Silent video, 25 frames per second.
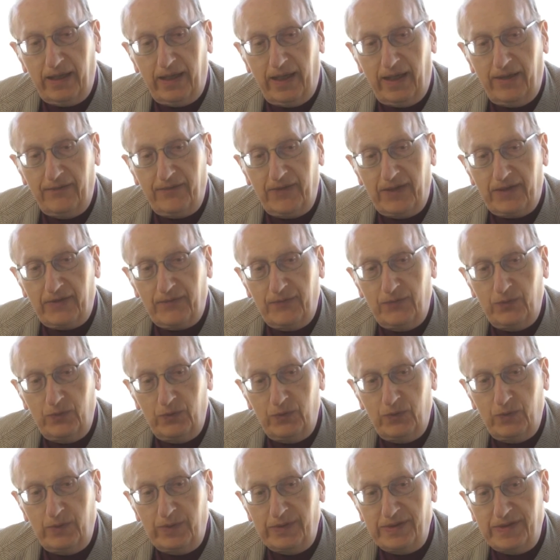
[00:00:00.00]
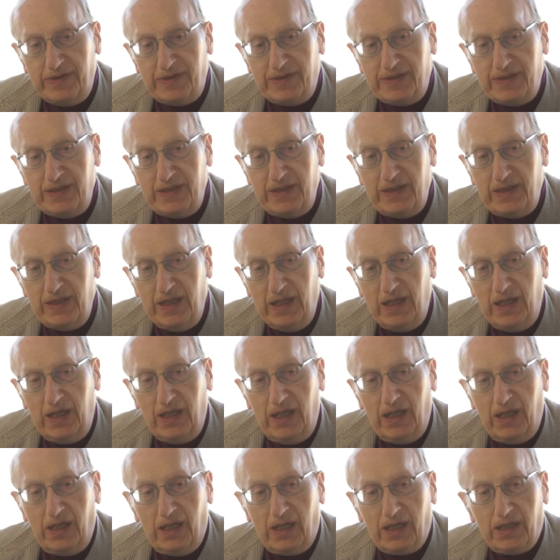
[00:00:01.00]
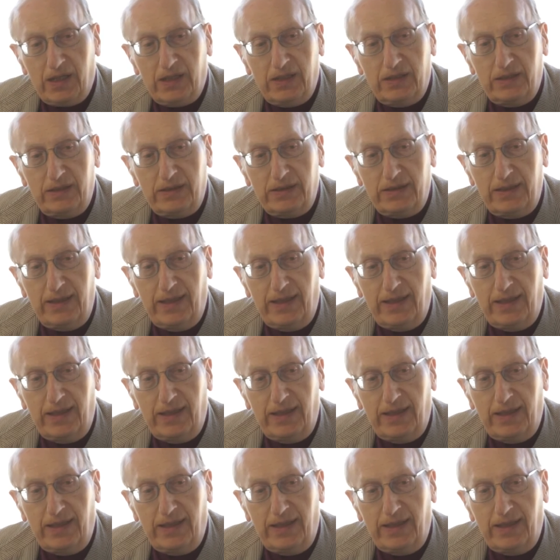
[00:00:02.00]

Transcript: avec vous ici, euh,